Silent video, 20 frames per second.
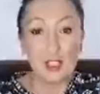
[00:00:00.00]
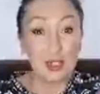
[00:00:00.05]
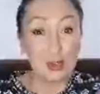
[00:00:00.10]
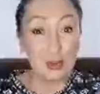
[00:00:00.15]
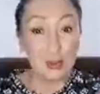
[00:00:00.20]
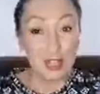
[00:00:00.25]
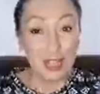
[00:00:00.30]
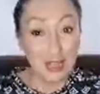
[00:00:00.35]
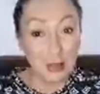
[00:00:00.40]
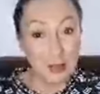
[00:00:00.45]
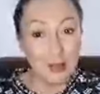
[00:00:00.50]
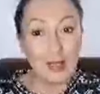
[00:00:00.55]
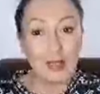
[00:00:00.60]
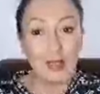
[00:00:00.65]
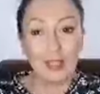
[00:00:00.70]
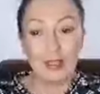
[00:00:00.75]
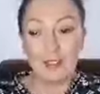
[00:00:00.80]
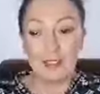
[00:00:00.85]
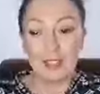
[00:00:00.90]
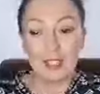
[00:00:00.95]

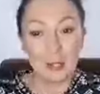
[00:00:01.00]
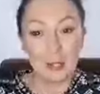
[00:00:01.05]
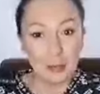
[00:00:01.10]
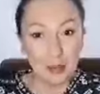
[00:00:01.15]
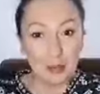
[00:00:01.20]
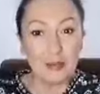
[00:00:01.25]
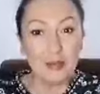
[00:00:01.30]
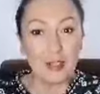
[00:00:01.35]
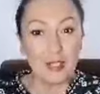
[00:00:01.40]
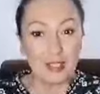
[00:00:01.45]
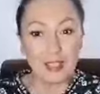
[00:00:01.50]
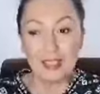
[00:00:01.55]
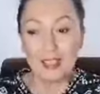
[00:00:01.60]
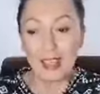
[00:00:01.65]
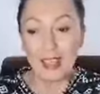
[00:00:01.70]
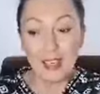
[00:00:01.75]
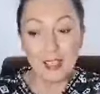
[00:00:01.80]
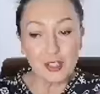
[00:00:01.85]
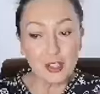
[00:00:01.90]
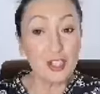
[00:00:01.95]
szukamy wskazówek,
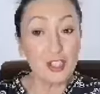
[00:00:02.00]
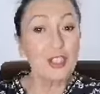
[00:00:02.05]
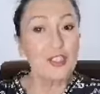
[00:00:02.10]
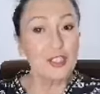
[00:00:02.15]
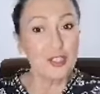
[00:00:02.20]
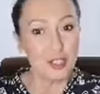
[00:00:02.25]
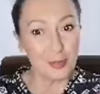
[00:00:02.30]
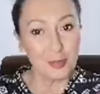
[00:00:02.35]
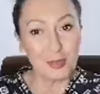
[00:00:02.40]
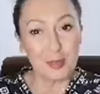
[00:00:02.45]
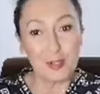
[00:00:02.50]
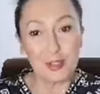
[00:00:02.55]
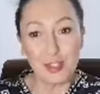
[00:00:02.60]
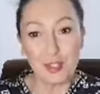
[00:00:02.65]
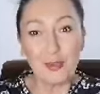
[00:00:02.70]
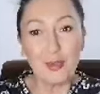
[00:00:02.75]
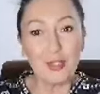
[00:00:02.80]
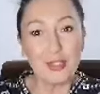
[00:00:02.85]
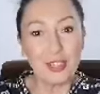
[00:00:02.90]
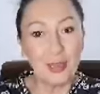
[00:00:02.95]
jak żyć, żeby
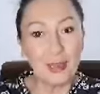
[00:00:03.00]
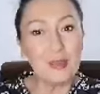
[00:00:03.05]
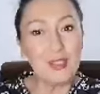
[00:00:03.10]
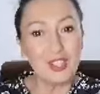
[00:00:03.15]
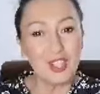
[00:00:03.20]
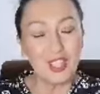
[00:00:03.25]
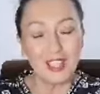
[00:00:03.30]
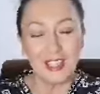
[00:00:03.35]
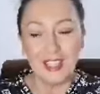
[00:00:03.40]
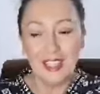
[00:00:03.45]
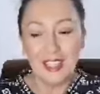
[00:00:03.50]
żyło nam się